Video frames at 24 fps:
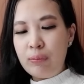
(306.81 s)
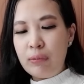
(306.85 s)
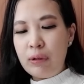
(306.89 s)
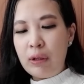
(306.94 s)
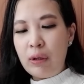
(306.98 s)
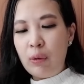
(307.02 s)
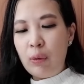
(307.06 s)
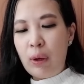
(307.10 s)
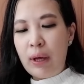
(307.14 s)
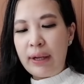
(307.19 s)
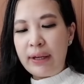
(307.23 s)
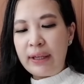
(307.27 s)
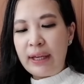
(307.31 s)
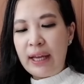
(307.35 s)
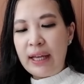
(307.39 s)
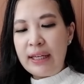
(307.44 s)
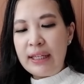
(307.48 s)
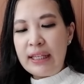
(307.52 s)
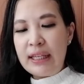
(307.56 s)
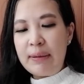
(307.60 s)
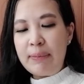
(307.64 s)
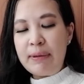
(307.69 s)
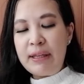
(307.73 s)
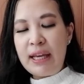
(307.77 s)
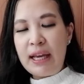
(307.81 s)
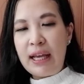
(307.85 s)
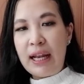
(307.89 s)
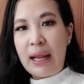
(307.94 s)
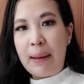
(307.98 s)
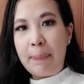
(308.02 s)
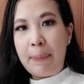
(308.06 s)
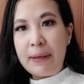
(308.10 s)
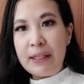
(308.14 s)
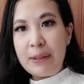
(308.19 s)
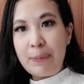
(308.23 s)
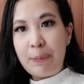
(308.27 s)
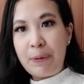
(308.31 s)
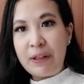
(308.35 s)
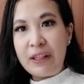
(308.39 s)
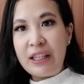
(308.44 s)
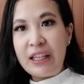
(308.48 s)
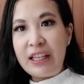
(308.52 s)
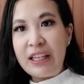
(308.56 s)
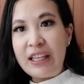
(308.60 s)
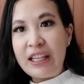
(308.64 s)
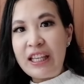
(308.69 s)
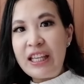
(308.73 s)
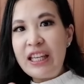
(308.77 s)
keluarkan nih minyak kelapa
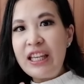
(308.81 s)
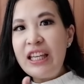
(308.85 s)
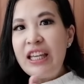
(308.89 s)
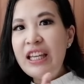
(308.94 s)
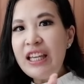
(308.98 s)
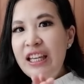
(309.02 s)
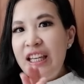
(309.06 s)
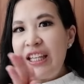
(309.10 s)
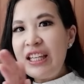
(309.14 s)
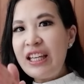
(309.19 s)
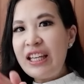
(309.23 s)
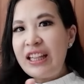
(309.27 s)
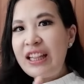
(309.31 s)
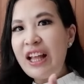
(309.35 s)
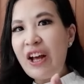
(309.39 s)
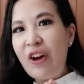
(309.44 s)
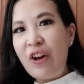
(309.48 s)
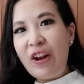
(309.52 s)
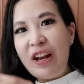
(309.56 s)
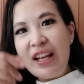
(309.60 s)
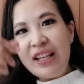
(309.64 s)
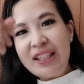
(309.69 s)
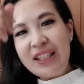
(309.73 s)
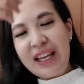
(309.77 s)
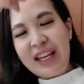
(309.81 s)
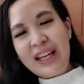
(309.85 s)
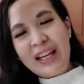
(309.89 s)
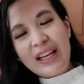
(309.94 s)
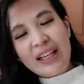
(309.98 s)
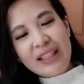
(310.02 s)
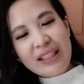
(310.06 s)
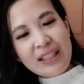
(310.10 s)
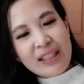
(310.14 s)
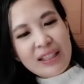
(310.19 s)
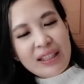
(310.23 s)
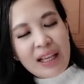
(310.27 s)
seperti ini kita oleskan ke